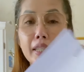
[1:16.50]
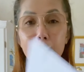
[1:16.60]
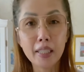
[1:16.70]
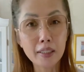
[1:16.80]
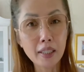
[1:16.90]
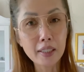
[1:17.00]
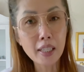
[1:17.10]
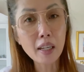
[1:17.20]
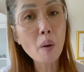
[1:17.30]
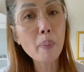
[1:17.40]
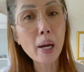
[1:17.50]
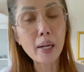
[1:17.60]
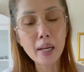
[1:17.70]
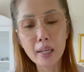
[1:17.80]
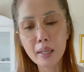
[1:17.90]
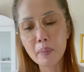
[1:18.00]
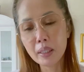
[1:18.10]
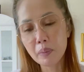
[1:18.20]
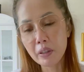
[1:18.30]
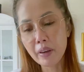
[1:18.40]
เขียนเขียนเข้าไปนะคะนั้นมัน
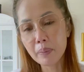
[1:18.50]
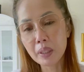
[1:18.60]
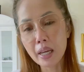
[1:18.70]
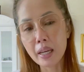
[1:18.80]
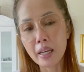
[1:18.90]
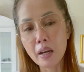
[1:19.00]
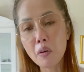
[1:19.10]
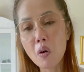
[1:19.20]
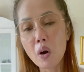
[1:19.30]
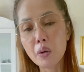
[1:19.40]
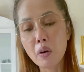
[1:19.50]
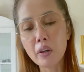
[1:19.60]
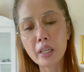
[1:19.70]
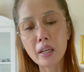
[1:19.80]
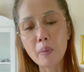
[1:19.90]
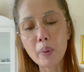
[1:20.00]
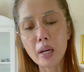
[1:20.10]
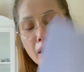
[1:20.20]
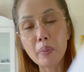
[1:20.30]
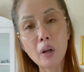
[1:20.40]
จะมีเว็บไซต์ให้เขาขออยู่ห้องเขียนเข้าไป
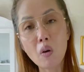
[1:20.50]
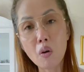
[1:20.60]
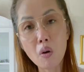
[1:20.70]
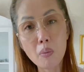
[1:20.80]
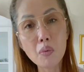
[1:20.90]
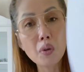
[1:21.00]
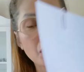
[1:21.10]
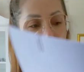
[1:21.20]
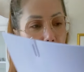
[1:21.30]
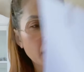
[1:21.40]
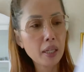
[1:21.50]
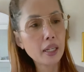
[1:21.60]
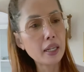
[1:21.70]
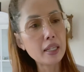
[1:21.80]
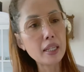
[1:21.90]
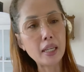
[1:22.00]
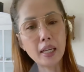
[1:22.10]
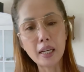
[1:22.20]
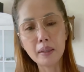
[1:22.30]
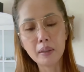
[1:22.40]
แล้วก็ไปกรอกข้อมูลไม่หนี
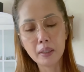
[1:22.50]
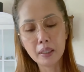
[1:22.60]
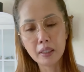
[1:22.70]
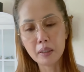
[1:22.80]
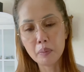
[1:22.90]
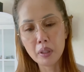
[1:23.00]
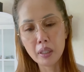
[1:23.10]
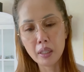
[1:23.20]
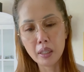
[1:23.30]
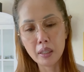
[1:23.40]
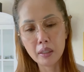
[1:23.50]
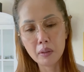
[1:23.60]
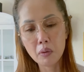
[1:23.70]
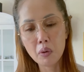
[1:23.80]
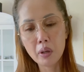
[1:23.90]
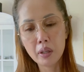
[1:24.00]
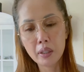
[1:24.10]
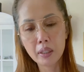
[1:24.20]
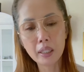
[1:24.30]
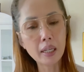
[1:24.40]
นะคะมันก็จะมีโอ้
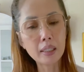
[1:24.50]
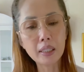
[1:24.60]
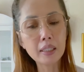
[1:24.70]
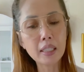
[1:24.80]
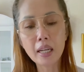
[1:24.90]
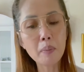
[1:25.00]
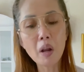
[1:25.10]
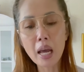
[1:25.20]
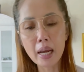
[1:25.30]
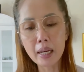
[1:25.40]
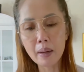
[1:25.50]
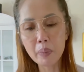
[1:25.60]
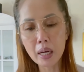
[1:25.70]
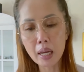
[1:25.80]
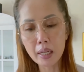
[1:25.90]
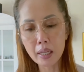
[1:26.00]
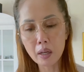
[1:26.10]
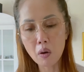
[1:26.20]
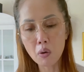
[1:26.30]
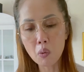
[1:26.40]
ก็จริงๆกับบ่หลายนะคะเป็นรายละเอียด
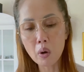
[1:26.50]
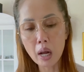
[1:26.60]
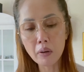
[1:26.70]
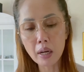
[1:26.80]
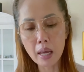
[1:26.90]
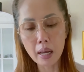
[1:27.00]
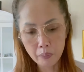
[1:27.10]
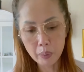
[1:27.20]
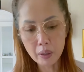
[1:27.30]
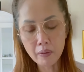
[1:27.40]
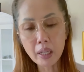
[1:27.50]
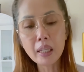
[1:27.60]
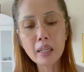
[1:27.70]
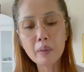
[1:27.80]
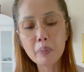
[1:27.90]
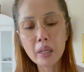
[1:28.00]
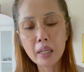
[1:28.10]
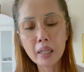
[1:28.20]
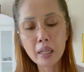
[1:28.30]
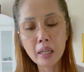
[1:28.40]
ของลูกเข้านั่น แหละ เป็นวันเดือนปี
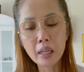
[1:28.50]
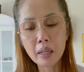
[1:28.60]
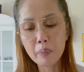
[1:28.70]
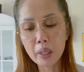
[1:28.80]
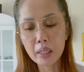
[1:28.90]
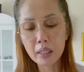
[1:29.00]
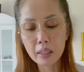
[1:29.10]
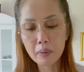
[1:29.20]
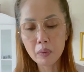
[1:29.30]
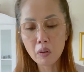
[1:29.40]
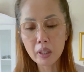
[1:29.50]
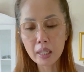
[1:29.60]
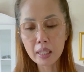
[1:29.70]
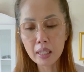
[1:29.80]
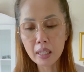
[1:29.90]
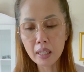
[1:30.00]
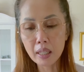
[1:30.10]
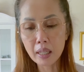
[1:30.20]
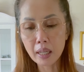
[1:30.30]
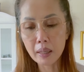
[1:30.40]
เกิดเป็นน่นนั้นนี่
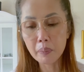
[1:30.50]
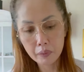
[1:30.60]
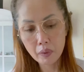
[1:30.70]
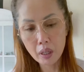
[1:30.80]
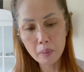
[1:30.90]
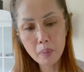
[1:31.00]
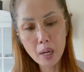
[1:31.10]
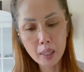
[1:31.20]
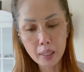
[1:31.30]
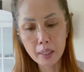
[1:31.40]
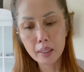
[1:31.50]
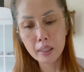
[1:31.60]
นะคะเยอะมากนะคะ